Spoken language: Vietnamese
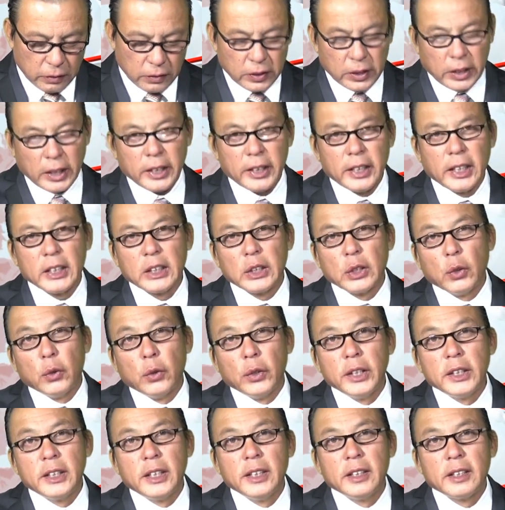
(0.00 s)
những cái
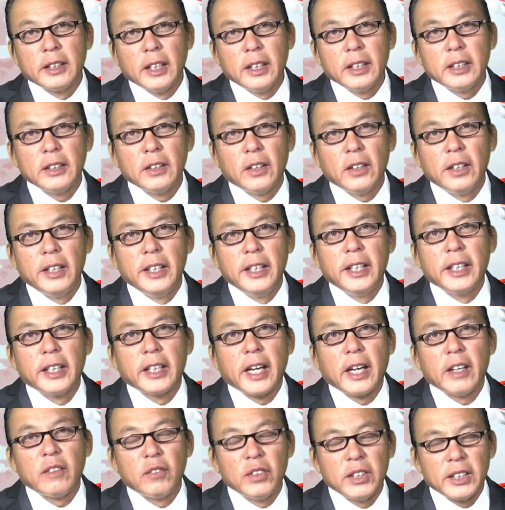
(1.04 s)
chuỗi tin tức nó liên
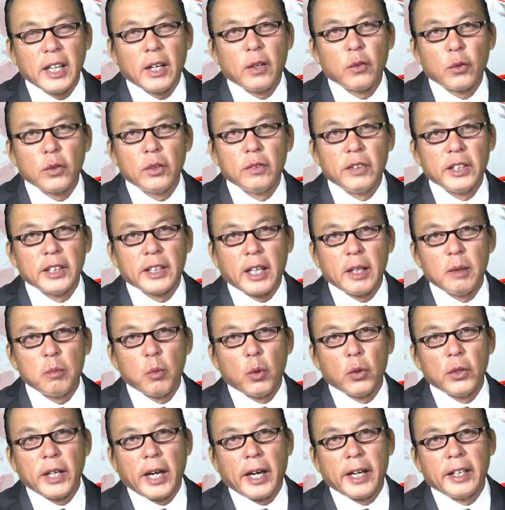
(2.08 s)
kết với nhau quý vị thấy
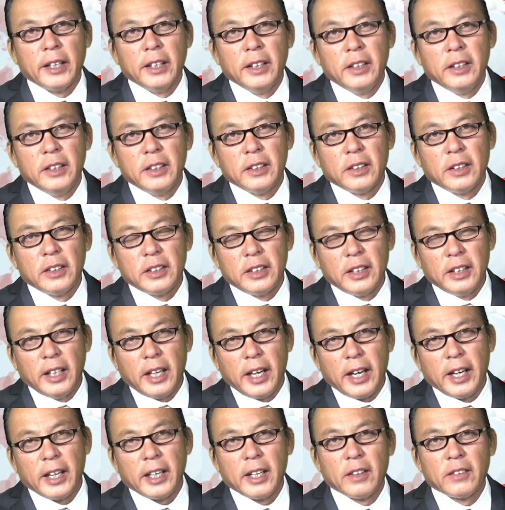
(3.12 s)
mỗi ngày nó chỉ
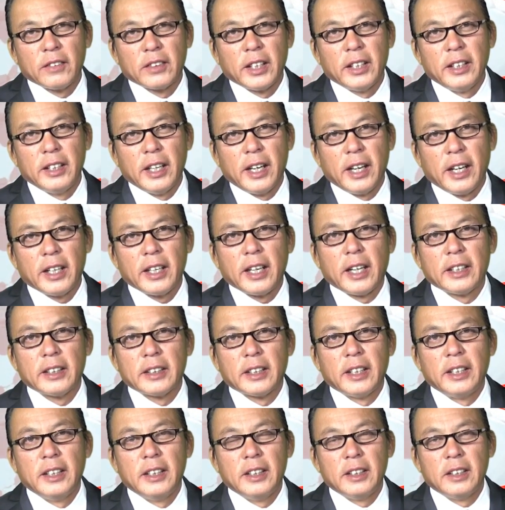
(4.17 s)
hé ra một tí hé ra một
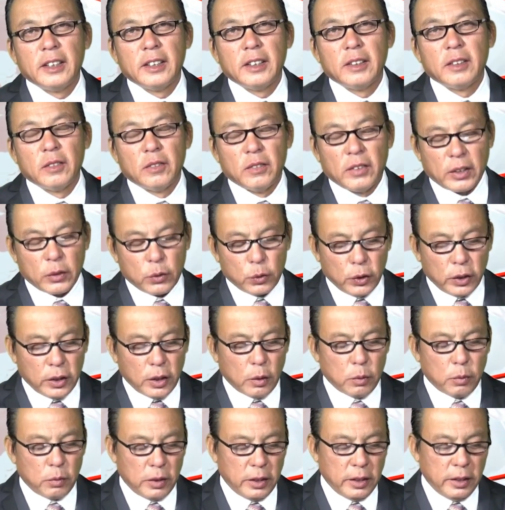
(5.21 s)
tí và cuối
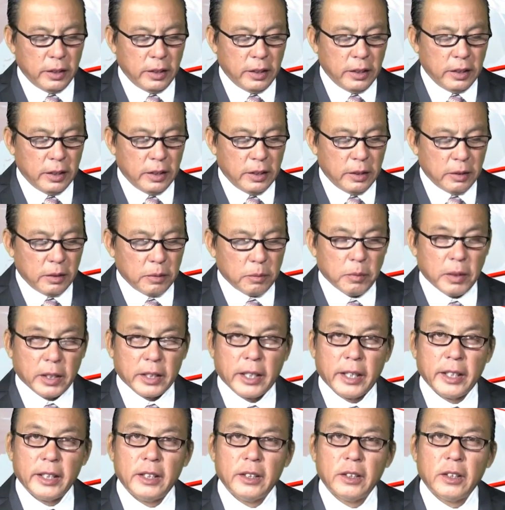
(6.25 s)
cùng á mà
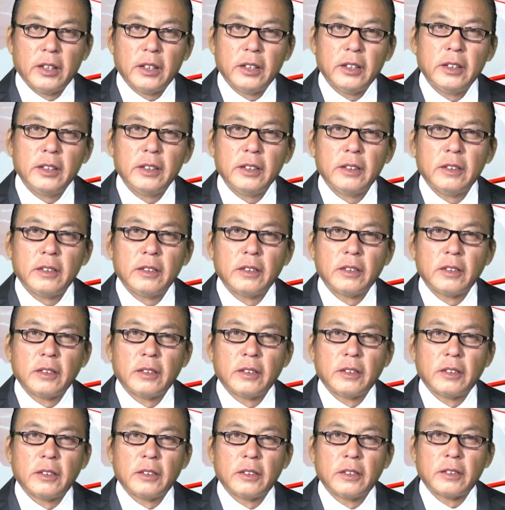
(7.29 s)
khi nó
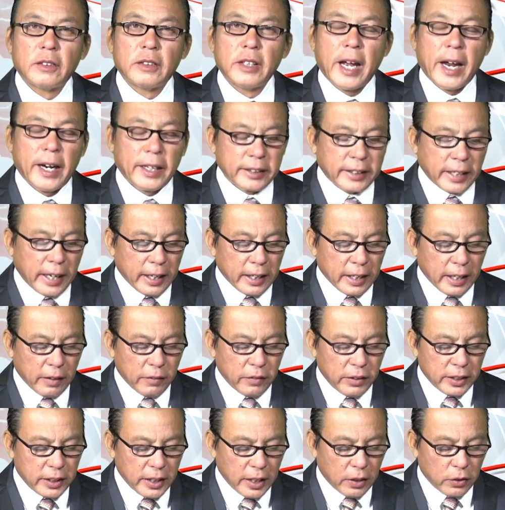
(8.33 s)
ờ, đang chặt lại
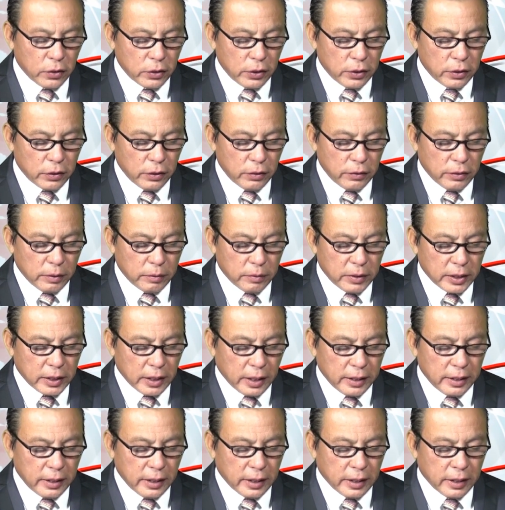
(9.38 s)
với nhau thì quý vị mới
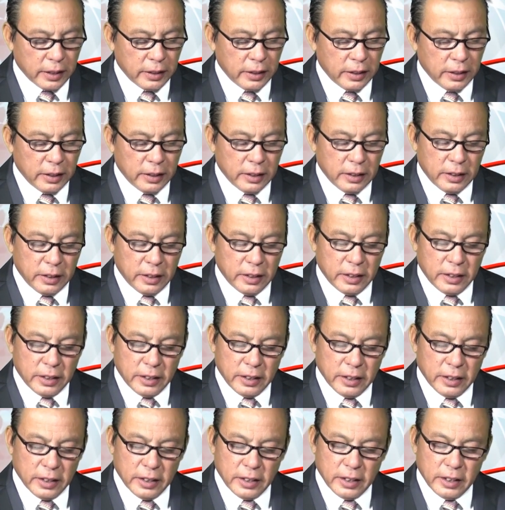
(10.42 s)
thấy rằng
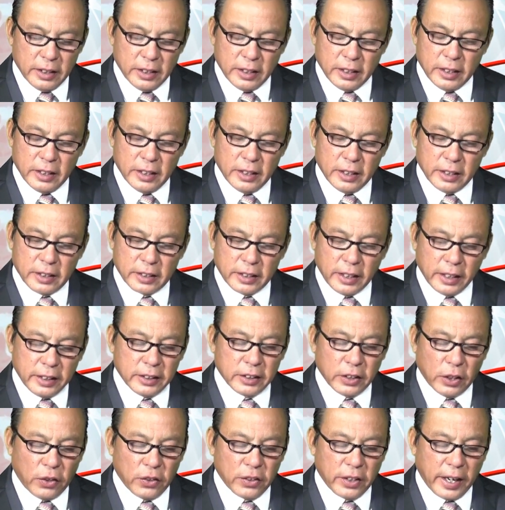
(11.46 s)
ờ, rất
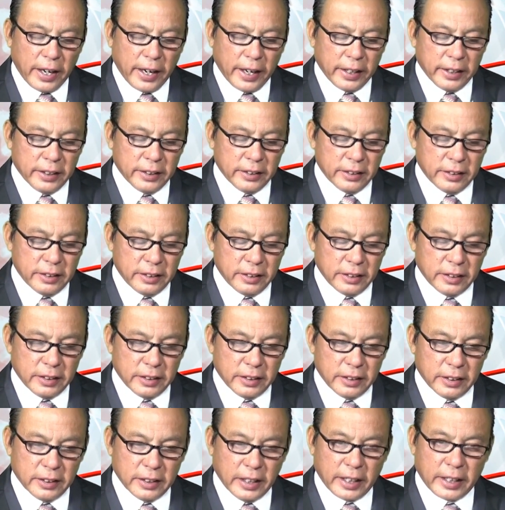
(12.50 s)
rõ ràng
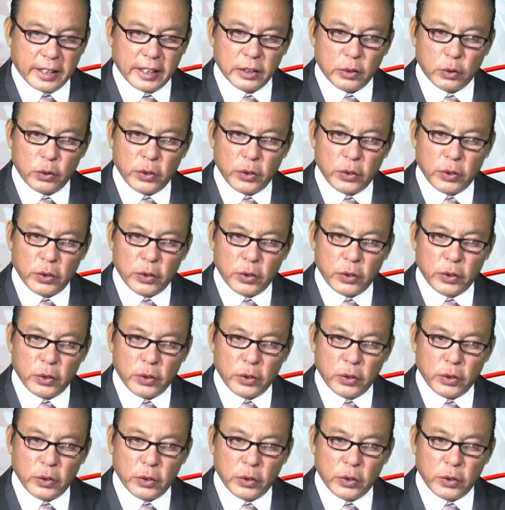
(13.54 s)
là cái